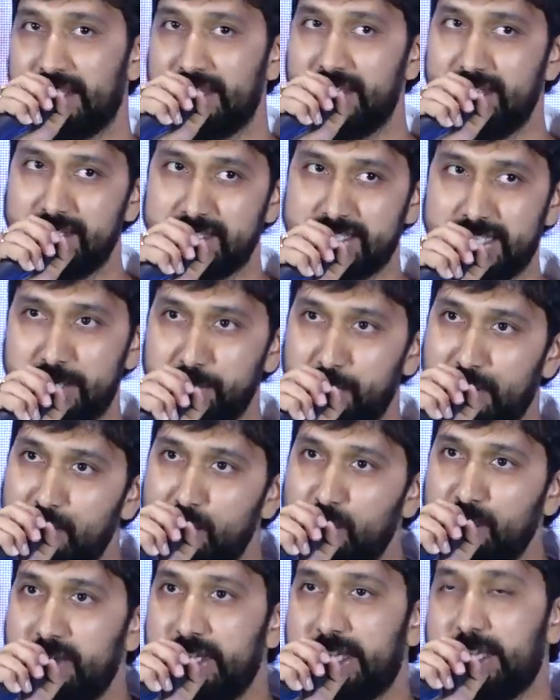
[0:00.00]
నేను సినిమా
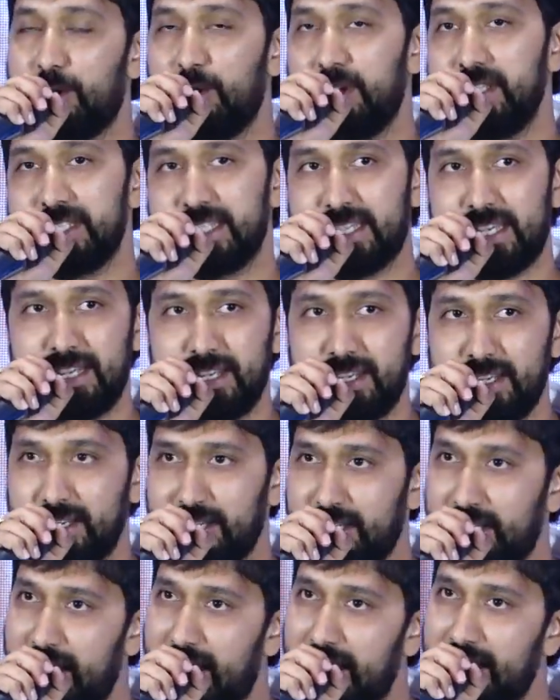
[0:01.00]
ముందు హీరోయిన్స్కి
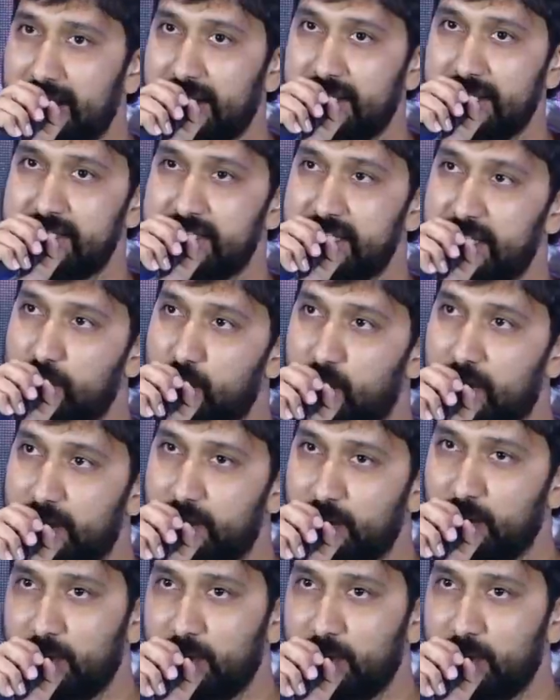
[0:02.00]
క్యారెక్టర్ ఇచ్చాను వాళ్ళు